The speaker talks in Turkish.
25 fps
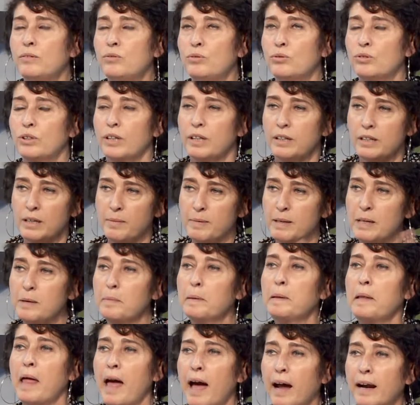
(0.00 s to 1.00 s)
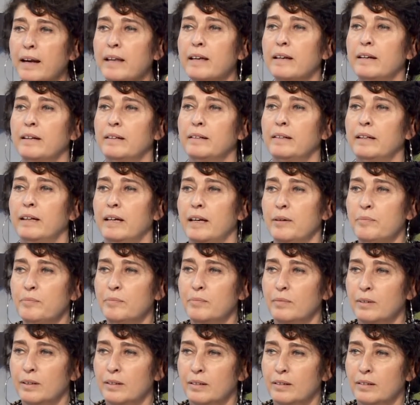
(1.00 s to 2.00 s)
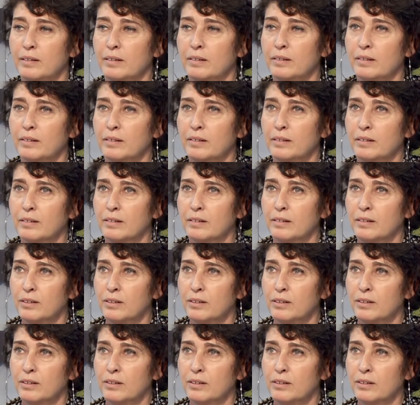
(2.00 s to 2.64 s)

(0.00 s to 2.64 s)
Türkiye'nin hemen hemen her yerinde hem e,